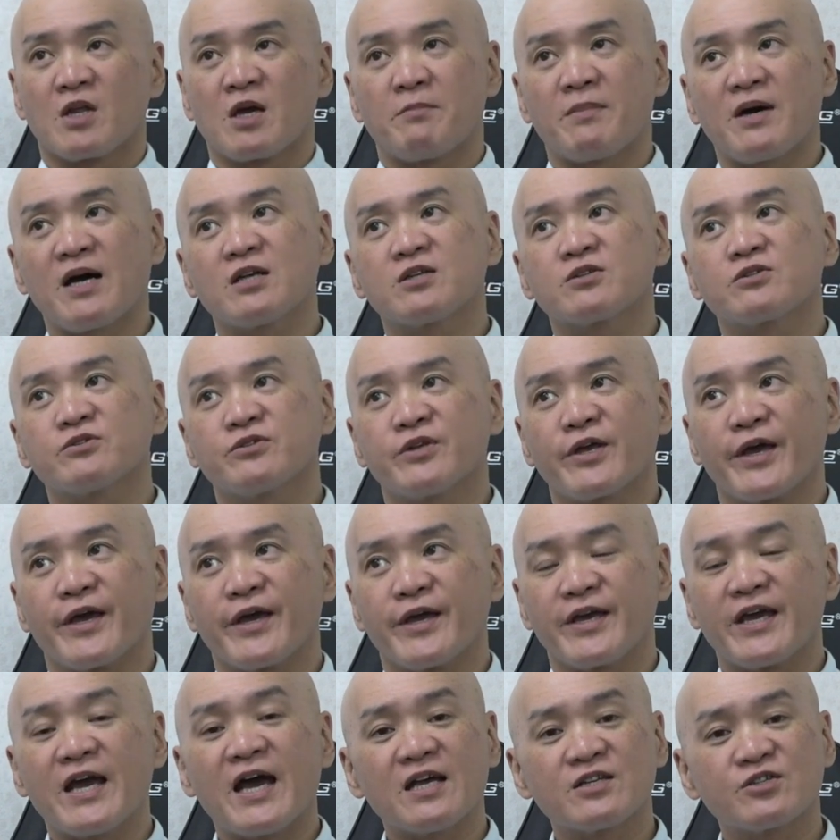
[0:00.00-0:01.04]
まずね
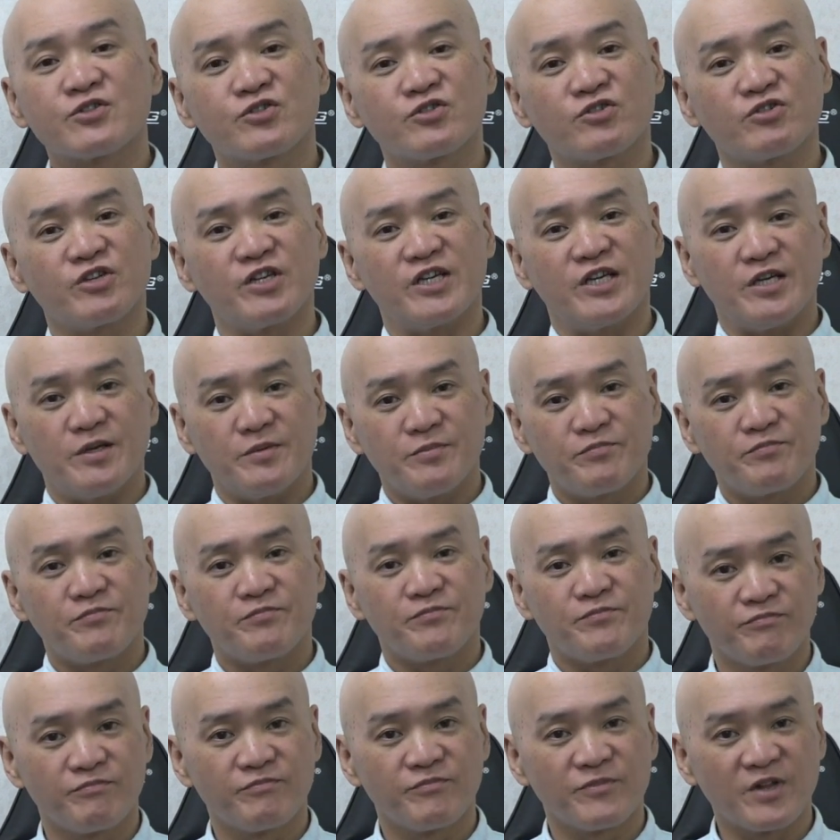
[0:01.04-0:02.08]
安い
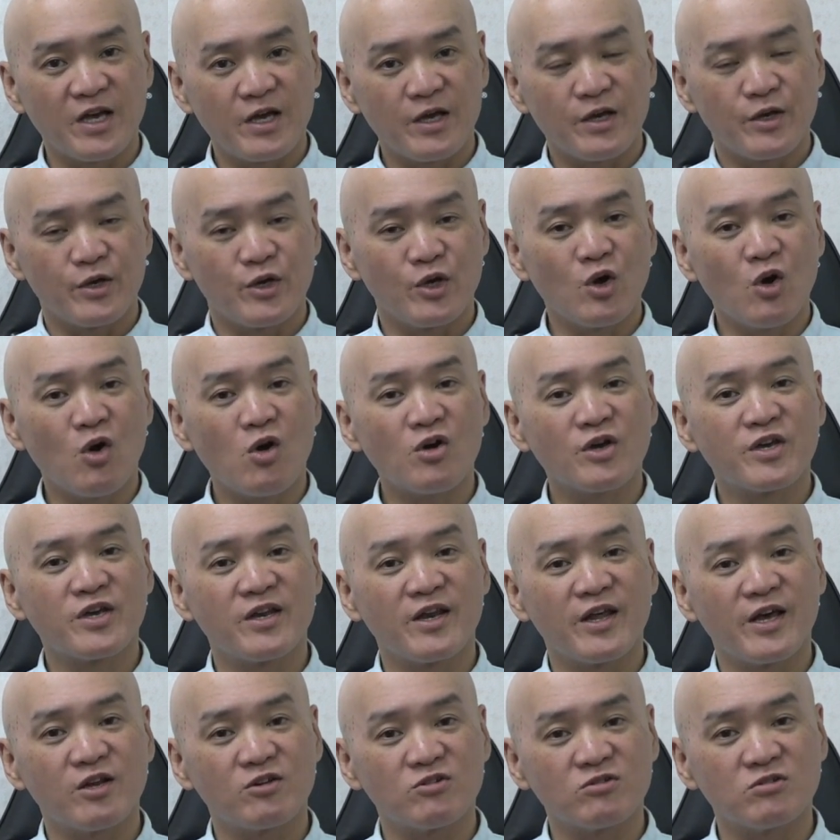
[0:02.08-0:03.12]
ねよう切
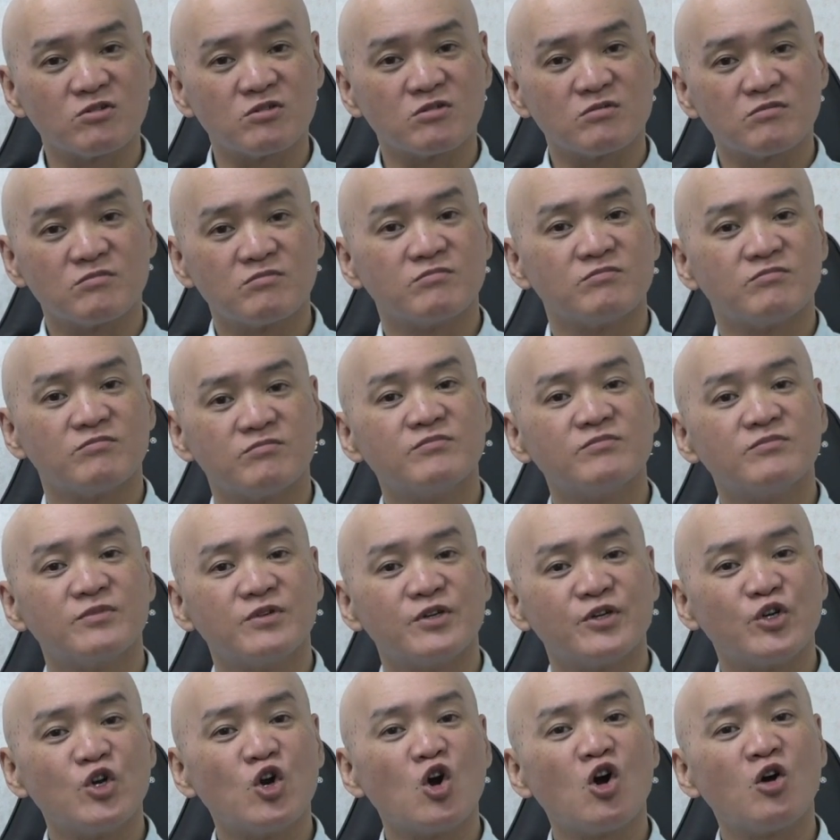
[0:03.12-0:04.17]
れる
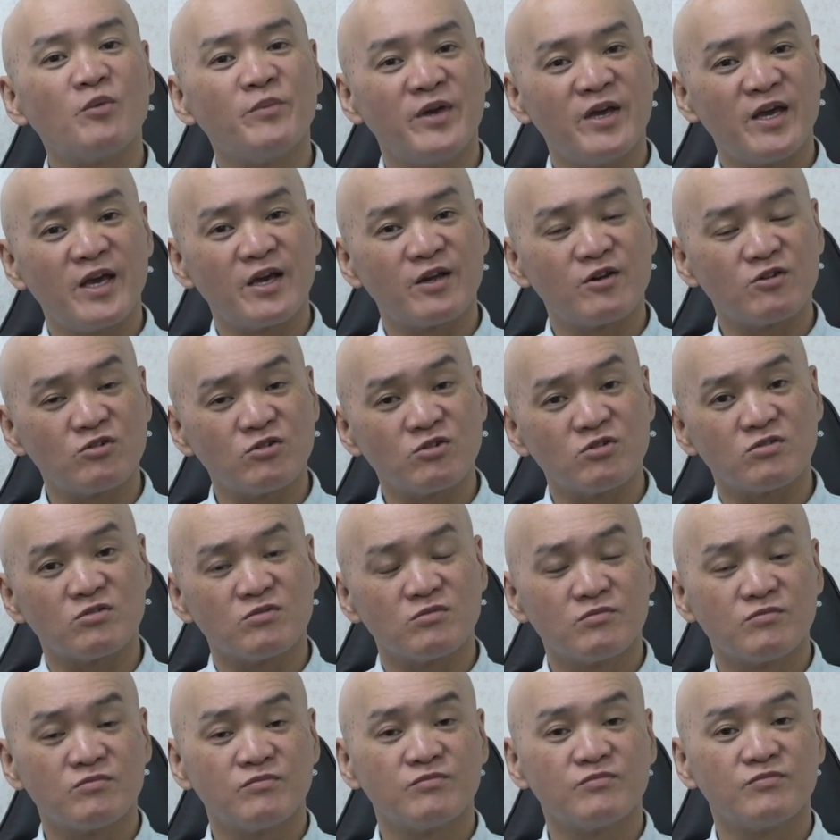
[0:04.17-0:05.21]
よう見える
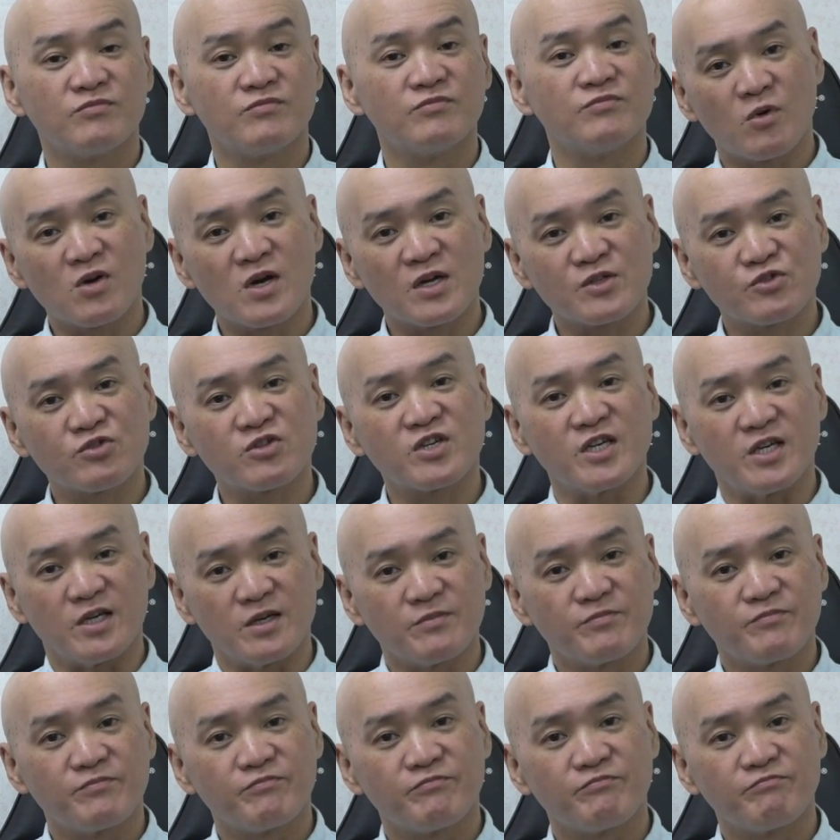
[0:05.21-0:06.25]
僕は好き
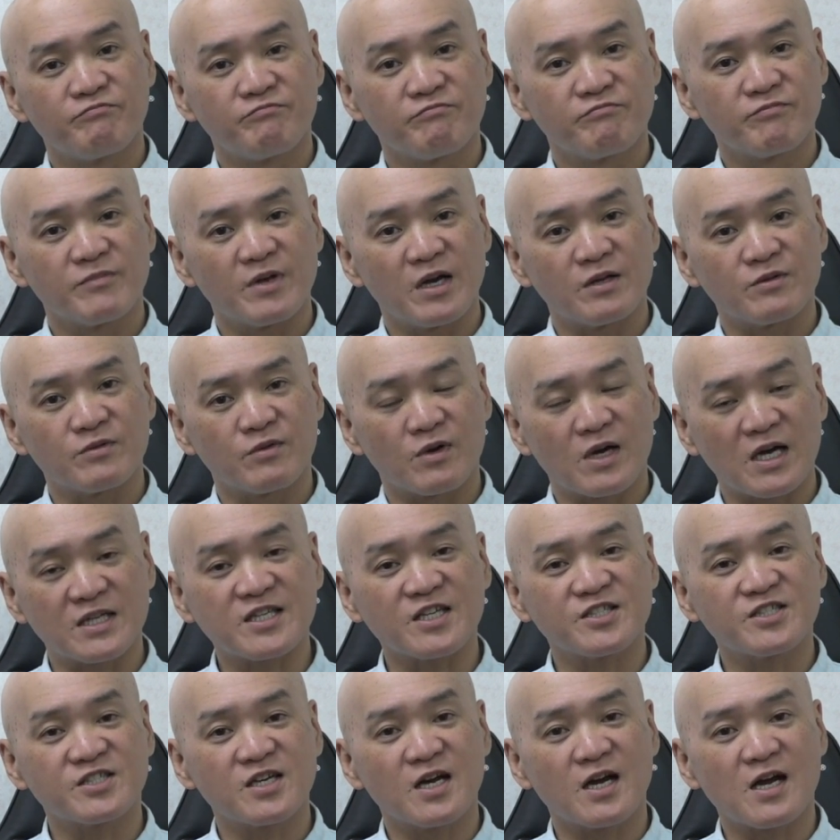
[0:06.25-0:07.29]
あの
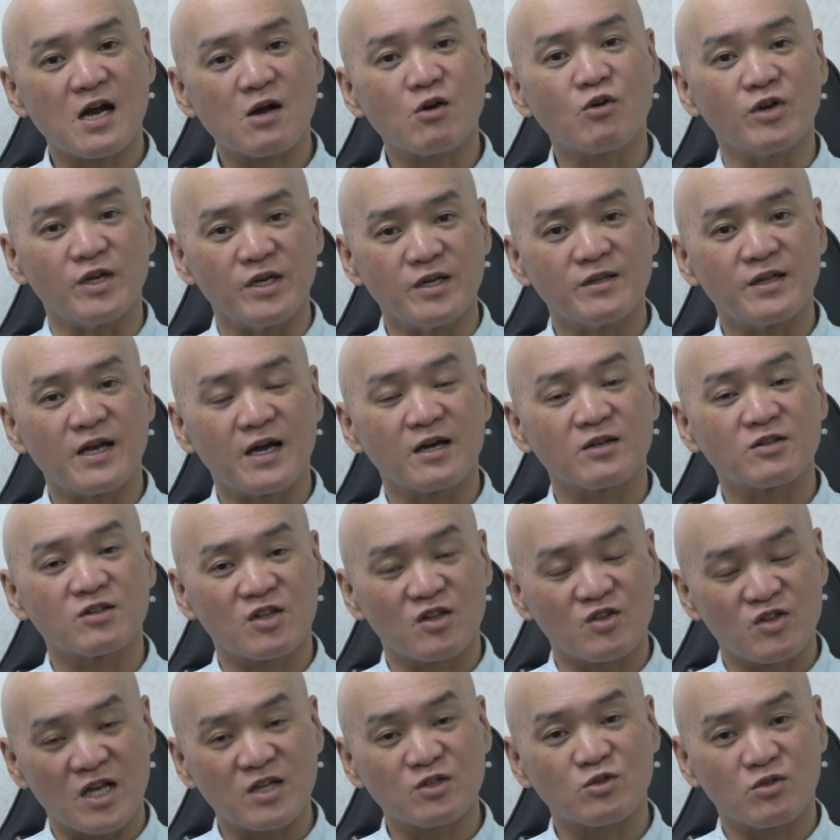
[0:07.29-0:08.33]
形がかっこいいなん
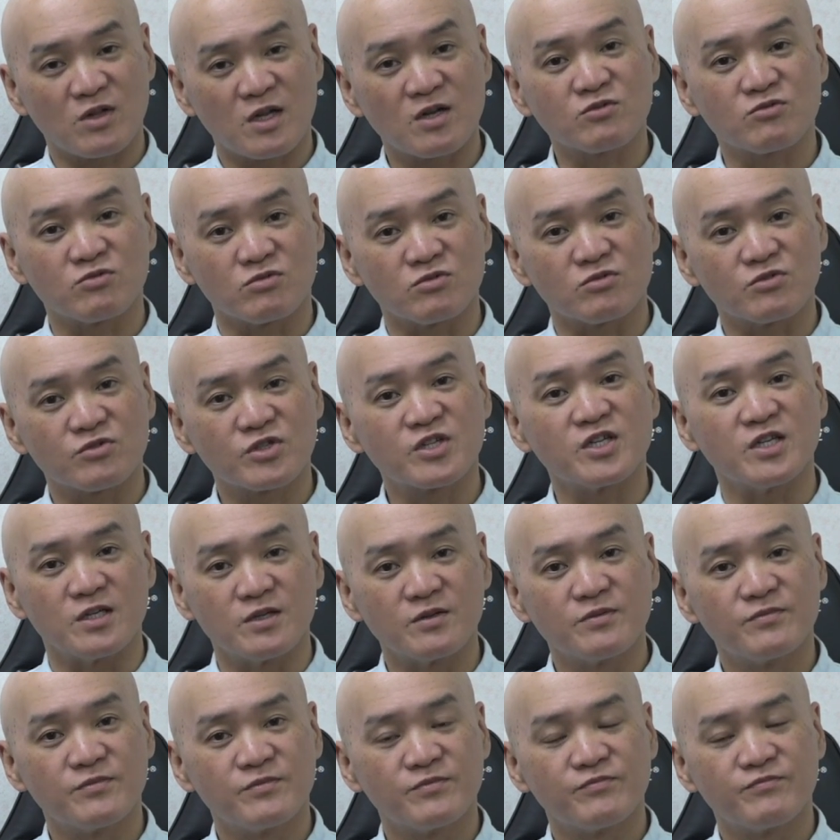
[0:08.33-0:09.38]
なんとなく好き
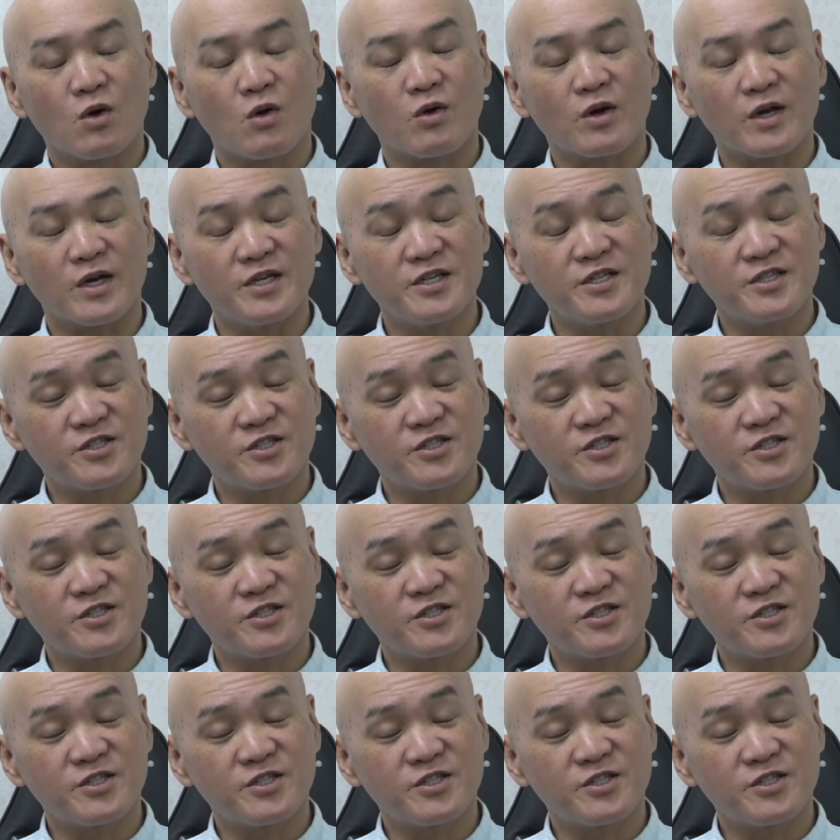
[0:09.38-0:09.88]
これがいっ